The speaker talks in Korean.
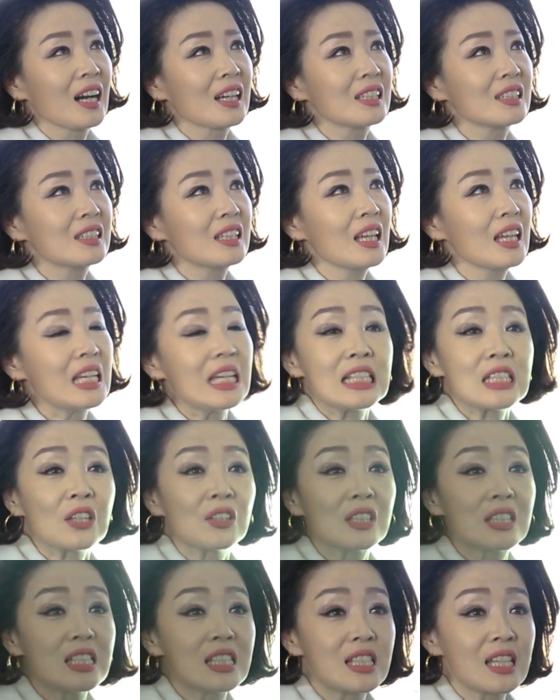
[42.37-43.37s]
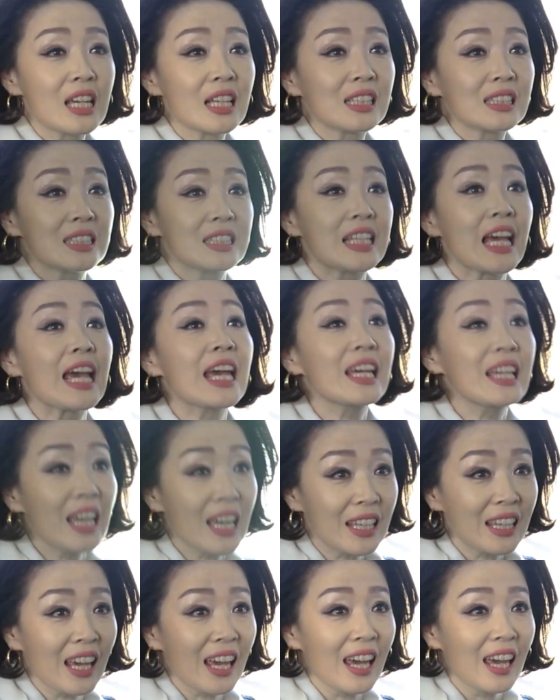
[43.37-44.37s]
그때 이선희 씨의 그
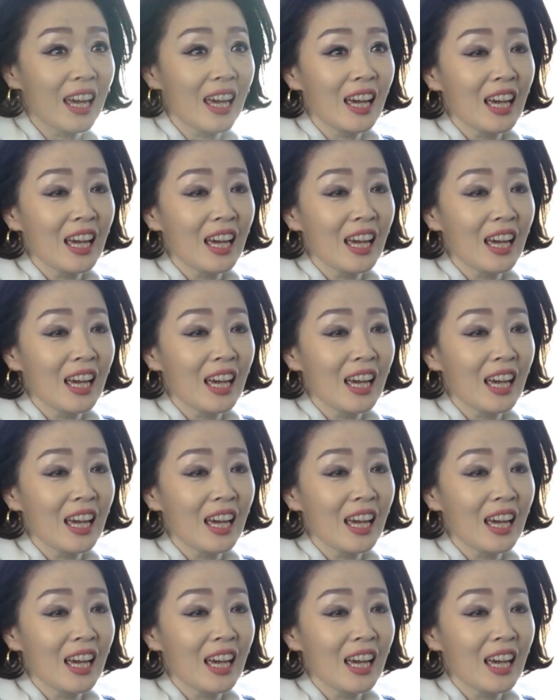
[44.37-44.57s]
제이에게